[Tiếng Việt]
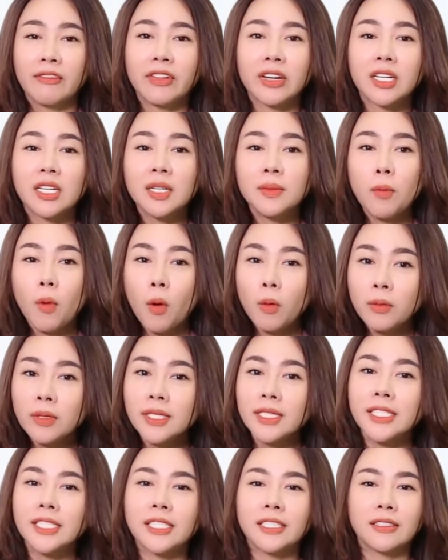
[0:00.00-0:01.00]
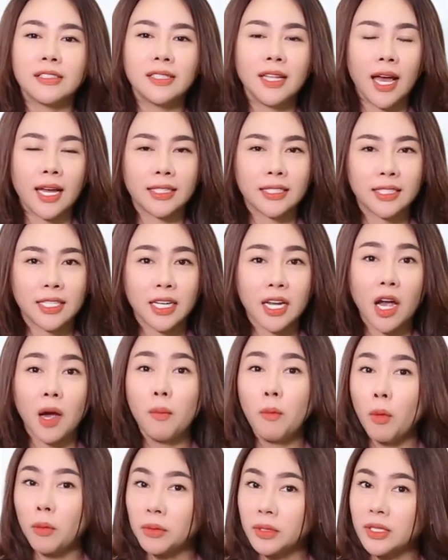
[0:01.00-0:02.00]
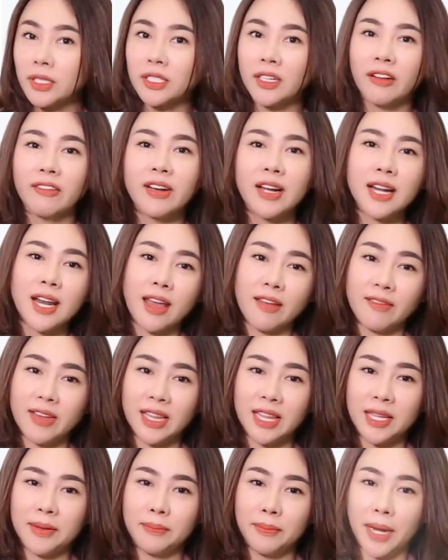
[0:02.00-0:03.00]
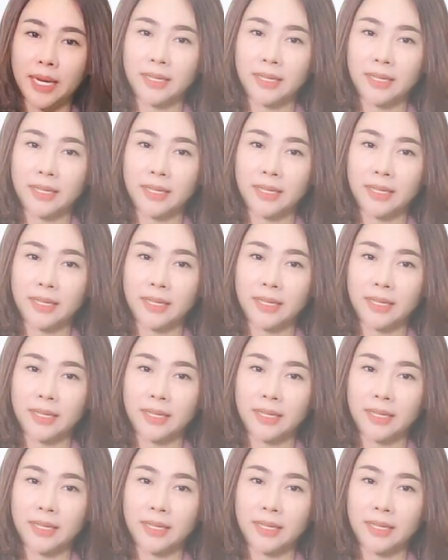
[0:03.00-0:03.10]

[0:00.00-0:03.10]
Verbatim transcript: và cứ 4 người trưởng thành thì có một người có vấn đề về tim